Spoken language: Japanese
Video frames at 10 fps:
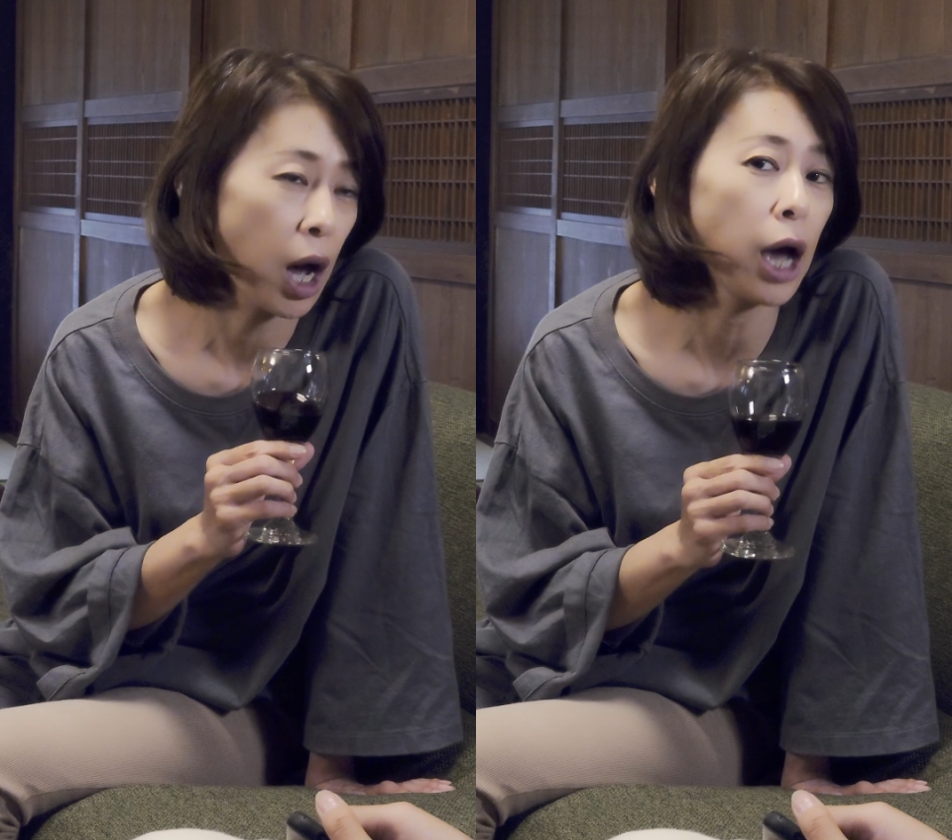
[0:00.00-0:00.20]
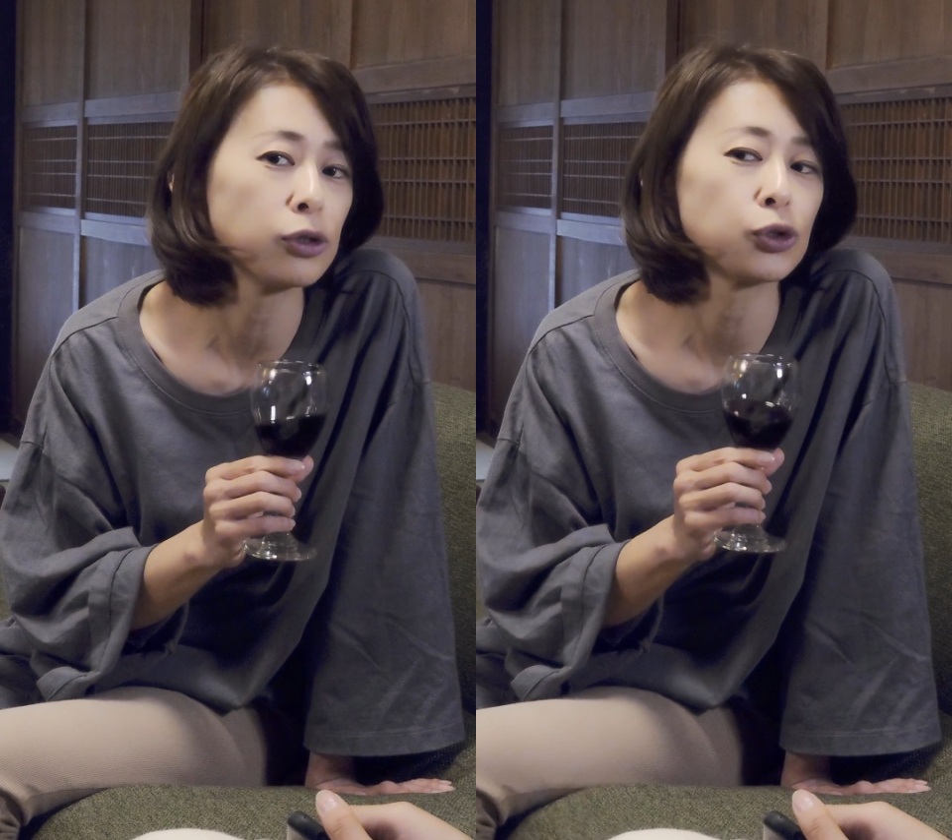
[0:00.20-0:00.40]

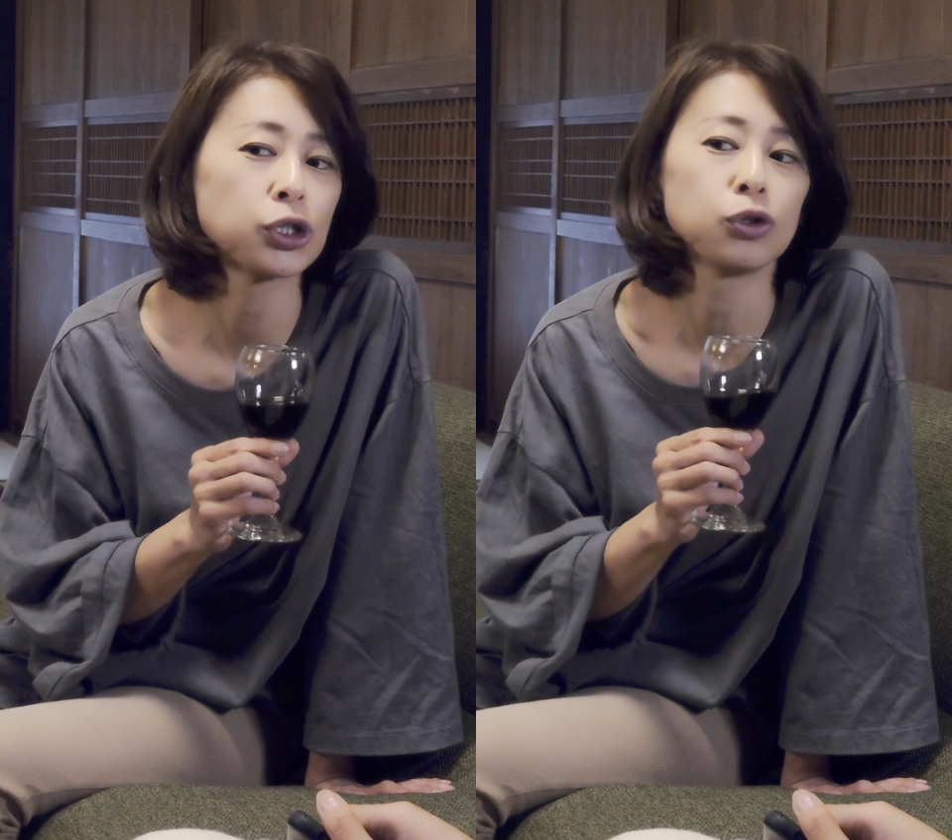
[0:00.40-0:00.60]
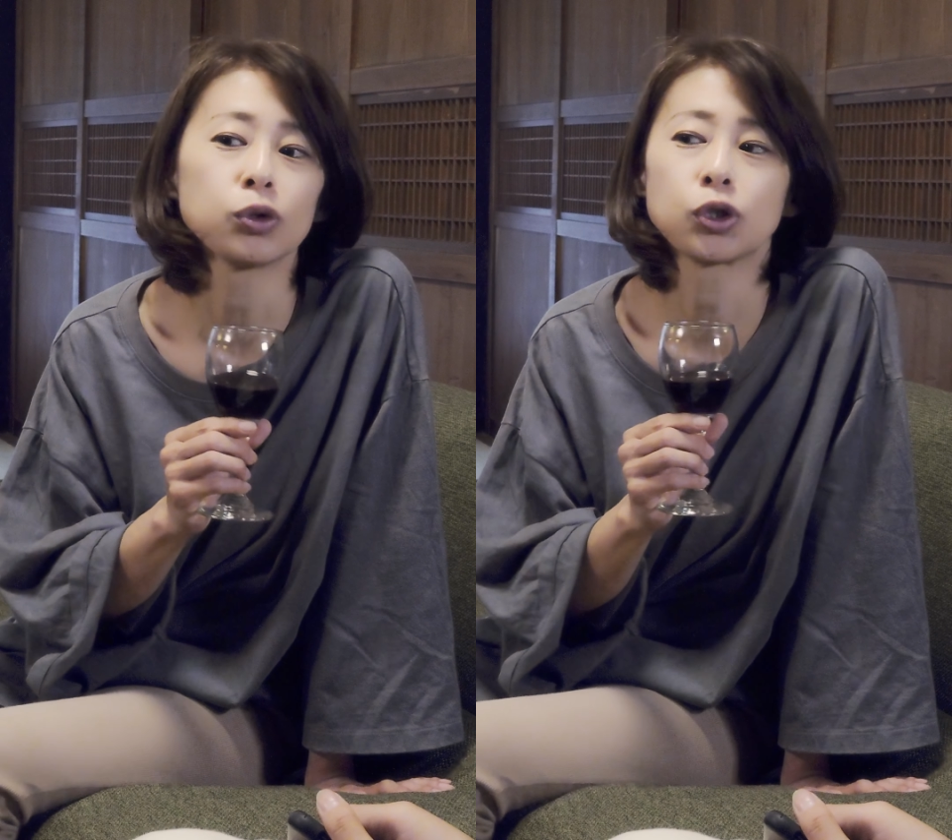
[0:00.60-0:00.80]
飼い
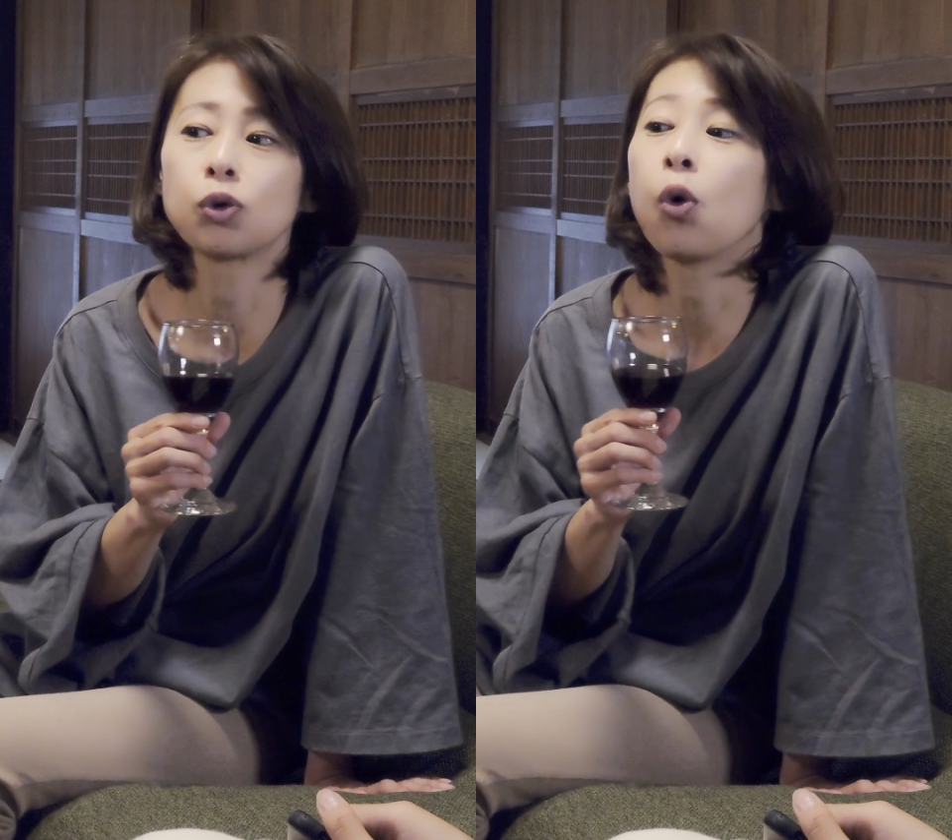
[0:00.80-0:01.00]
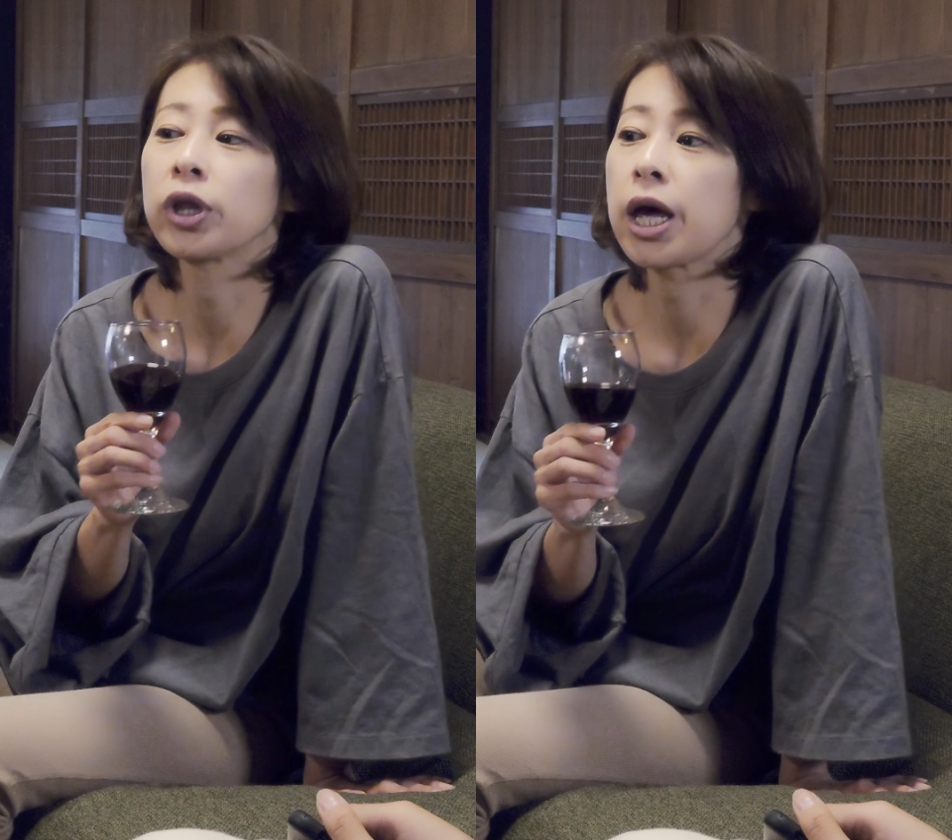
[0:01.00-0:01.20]
主の都
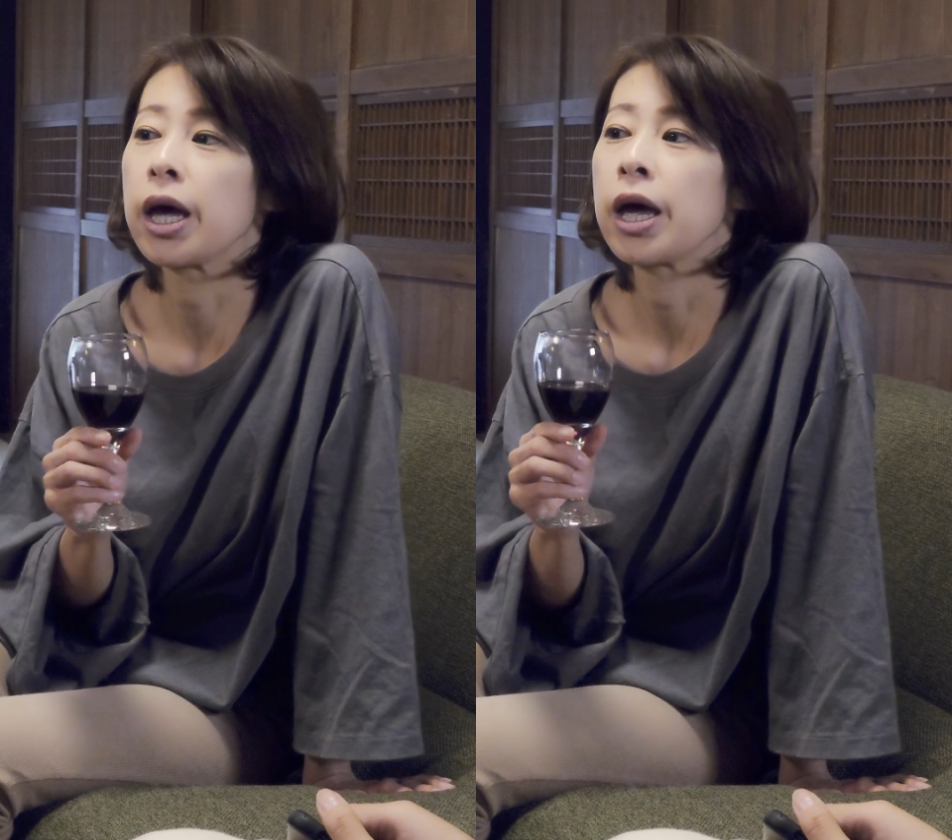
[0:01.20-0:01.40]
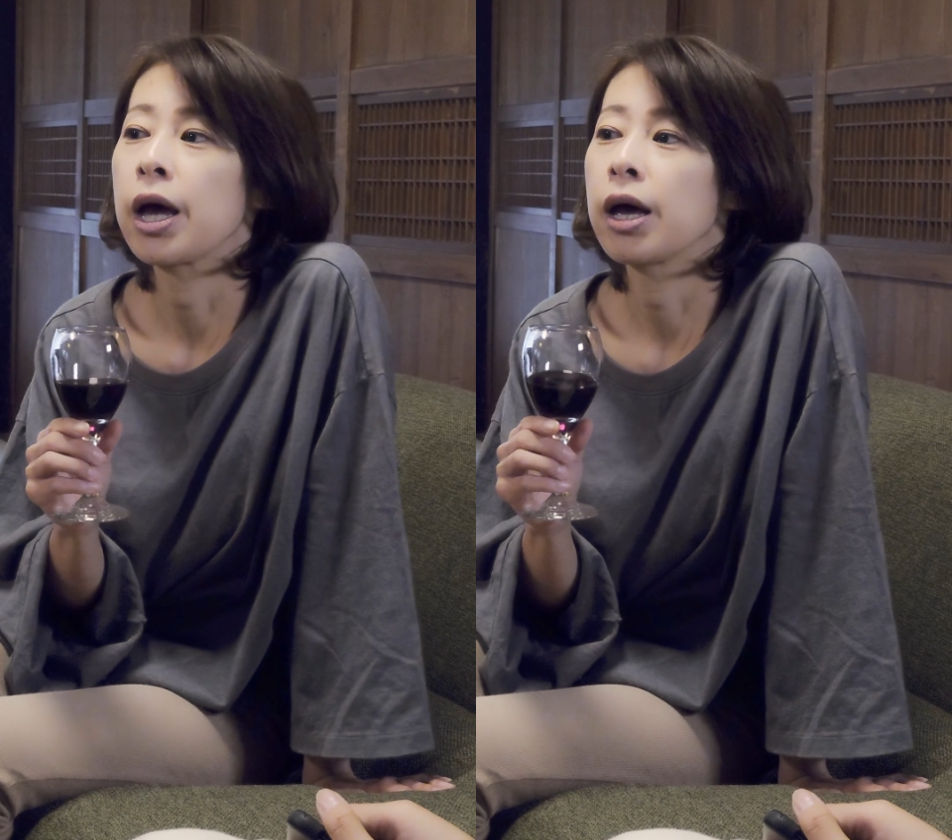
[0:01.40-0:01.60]
合で